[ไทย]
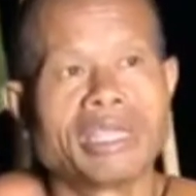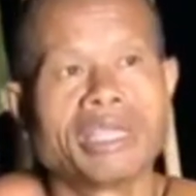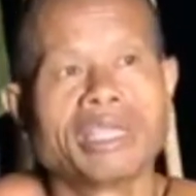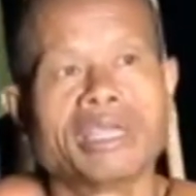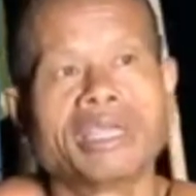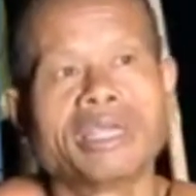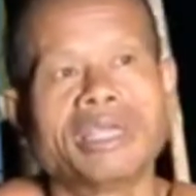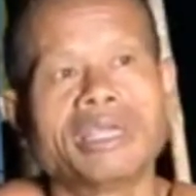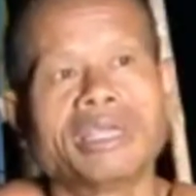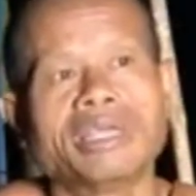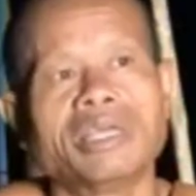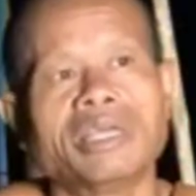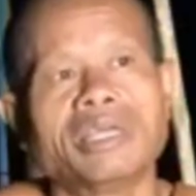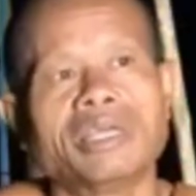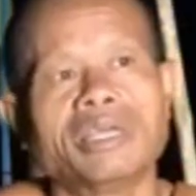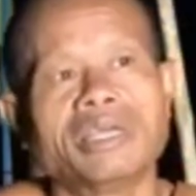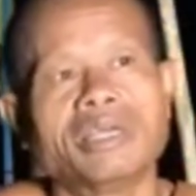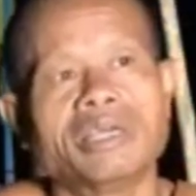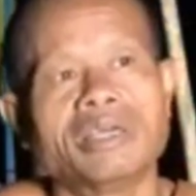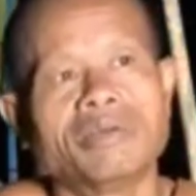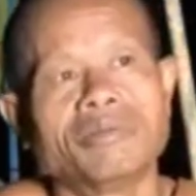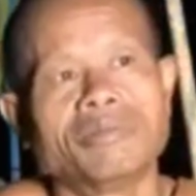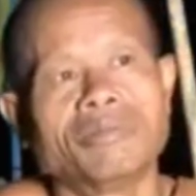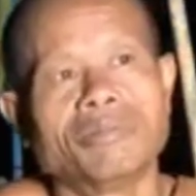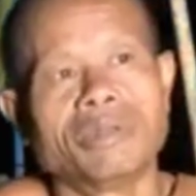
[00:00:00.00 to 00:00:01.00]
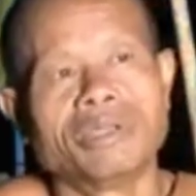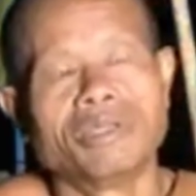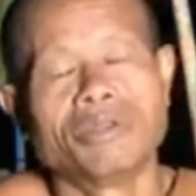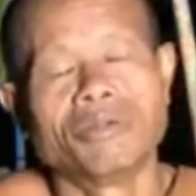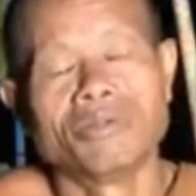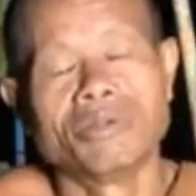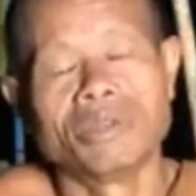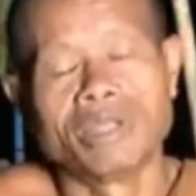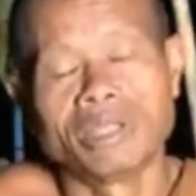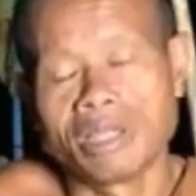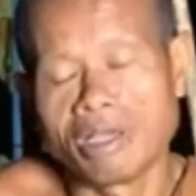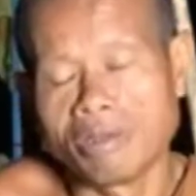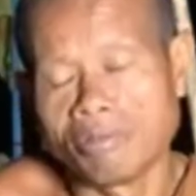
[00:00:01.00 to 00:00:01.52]
ใจ
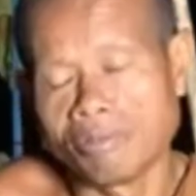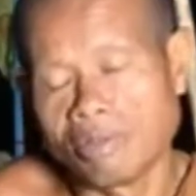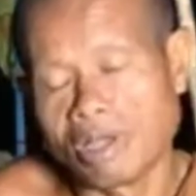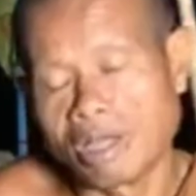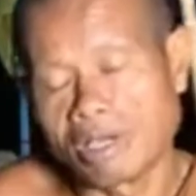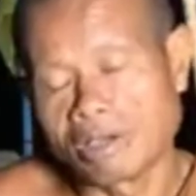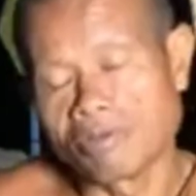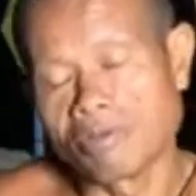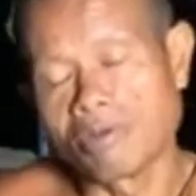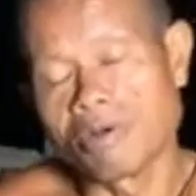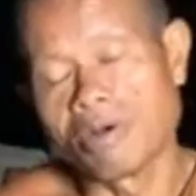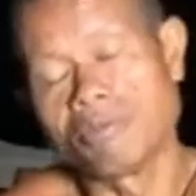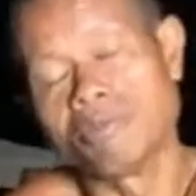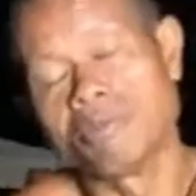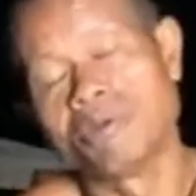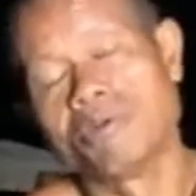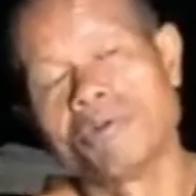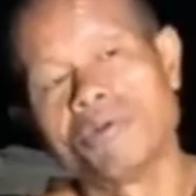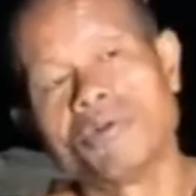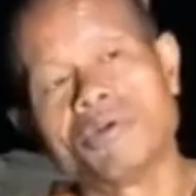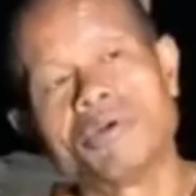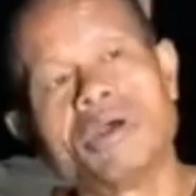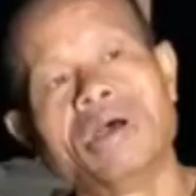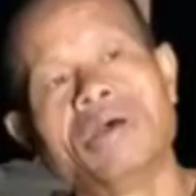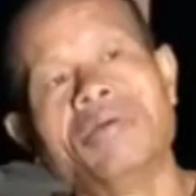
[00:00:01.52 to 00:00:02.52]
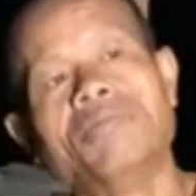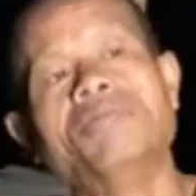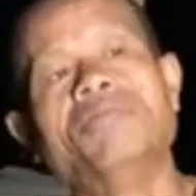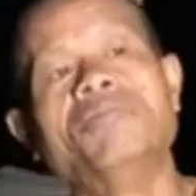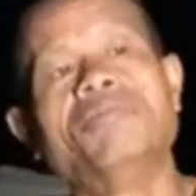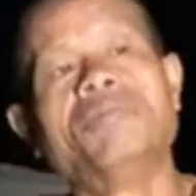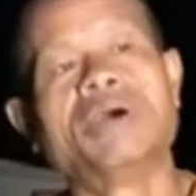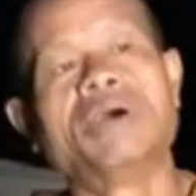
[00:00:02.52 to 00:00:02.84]
มันอยู่ในอำนาจความหลง